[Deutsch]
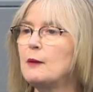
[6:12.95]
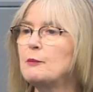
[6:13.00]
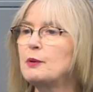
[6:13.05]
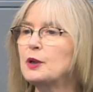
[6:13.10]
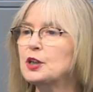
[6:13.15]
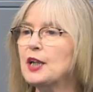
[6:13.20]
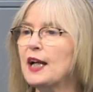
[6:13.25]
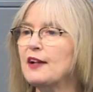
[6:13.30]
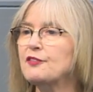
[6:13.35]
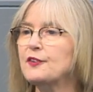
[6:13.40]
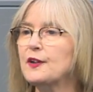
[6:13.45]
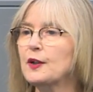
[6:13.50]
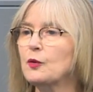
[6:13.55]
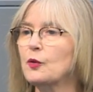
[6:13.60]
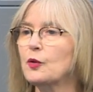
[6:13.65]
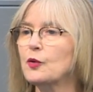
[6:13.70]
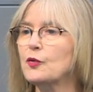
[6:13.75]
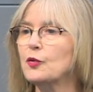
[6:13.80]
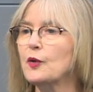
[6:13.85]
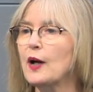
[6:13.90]

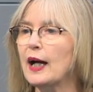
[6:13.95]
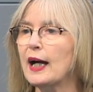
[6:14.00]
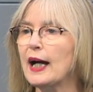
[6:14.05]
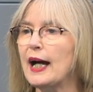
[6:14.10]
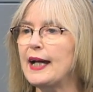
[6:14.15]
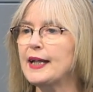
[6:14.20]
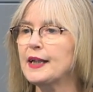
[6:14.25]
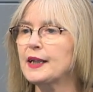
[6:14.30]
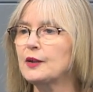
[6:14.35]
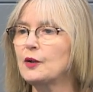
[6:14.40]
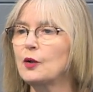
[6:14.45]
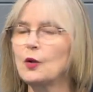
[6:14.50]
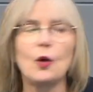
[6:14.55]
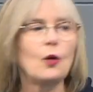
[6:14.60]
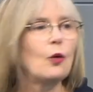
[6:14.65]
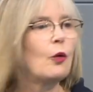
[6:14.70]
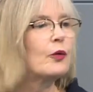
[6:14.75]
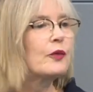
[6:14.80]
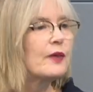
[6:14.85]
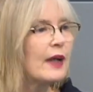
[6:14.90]
Beschäftigung zu erreichen,
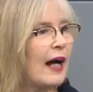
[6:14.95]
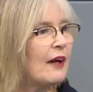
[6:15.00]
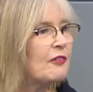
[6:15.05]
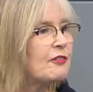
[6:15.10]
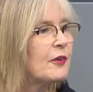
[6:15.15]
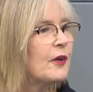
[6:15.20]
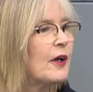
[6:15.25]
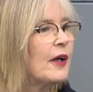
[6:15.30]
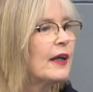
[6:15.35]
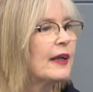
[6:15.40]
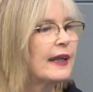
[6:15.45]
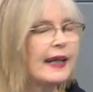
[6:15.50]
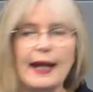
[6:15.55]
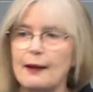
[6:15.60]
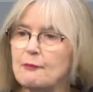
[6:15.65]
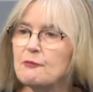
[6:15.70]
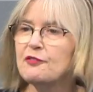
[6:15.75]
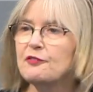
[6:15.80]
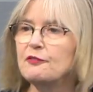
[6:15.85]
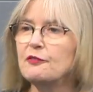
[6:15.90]
und dafür
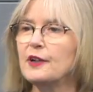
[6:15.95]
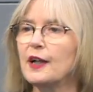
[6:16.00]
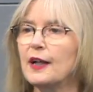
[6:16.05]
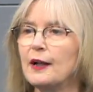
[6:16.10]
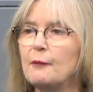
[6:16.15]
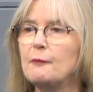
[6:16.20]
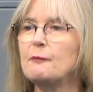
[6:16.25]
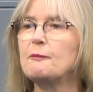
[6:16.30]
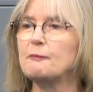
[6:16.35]
kämpfen wir.